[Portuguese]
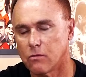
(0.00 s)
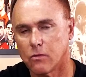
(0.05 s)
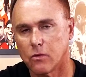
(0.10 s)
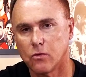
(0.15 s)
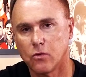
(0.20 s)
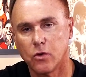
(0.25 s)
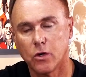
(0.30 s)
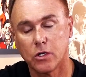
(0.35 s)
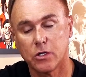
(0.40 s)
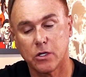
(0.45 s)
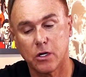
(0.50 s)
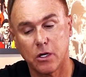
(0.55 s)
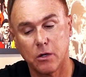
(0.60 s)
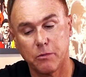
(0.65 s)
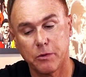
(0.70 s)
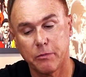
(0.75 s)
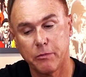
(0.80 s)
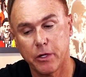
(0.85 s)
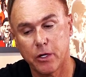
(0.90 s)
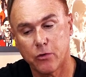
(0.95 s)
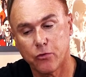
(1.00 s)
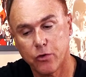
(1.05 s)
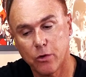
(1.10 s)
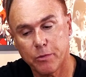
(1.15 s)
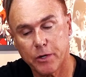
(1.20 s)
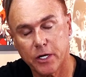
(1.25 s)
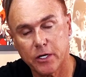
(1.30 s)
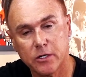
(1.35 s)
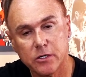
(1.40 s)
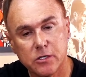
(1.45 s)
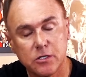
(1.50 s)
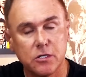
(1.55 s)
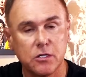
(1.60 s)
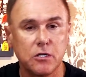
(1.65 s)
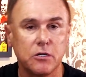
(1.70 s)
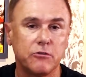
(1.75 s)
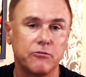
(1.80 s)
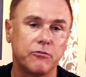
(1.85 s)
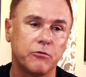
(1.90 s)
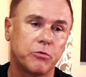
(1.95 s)
O Andrei primeiro foi para
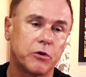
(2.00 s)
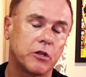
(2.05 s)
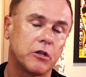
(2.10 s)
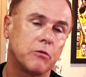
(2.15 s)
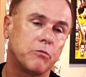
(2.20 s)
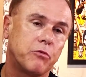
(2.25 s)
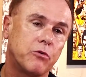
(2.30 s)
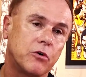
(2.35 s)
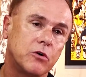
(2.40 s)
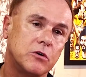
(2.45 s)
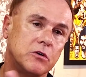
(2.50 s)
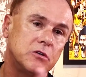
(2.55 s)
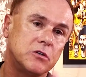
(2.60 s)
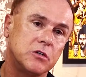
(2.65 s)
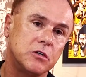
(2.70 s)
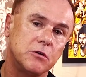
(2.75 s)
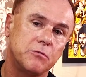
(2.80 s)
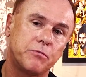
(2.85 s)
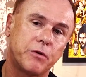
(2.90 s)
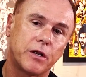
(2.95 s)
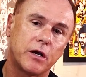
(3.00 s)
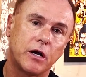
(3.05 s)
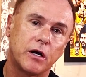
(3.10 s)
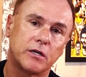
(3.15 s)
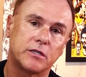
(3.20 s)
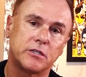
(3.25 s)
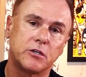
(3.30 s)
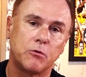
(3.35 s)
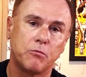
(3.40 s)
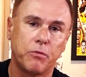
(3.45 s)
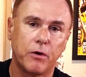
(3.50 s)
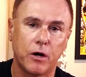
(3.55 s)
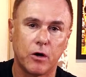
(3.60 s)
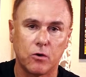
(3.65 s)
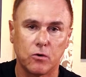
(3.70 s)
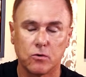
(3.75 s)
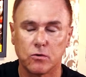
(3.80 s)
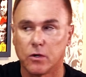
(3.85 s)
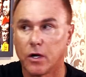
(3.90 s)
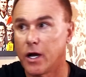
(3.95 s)
Recife, para depois ir para São
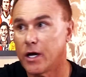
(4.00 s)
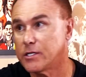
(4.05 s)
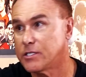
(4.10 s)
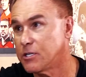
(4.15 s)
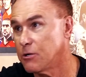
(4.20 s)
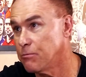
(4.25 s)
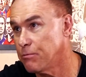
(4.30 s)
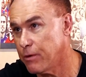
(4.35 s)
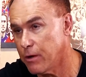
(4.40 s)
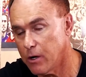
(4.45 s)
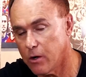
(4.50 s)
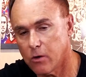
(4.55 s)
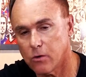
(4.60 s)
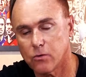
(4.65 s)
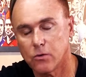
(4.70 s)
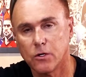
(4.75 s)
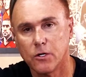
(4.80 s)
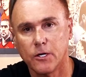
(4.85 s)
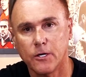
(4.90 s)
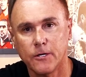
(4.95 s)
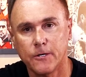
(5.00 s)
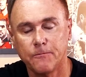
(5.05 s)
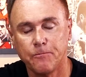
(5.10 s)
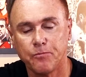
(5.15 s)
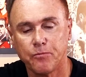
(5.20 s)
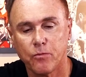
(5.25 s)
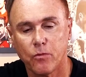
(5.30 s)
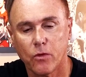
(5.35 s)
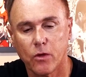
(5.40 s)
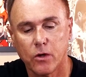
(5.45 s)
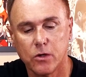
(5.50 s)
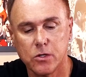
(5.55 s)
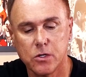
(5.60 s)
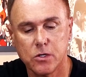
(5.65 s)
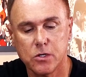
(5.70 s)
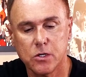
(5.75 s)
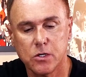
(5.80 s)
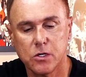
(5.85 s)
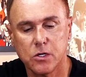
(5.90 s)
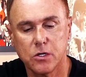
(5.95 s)
Paulo. Ah, São Paulo.
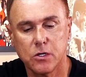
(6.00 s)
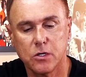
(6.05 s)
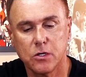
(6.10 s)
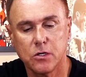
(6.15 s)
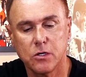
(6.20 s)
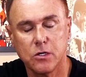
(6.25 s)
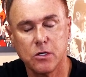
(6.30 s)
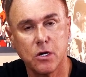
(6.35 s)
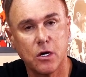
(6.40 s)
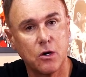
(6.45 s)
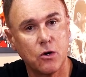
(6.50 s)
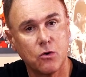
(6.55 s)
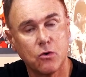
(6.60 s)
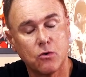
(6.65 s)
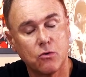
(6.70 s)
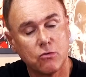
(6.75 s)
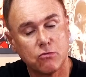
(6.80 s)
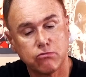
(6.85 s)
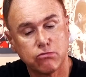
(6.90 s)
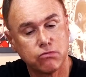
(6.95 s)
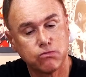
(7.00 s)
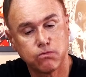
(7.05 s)
E, e eu.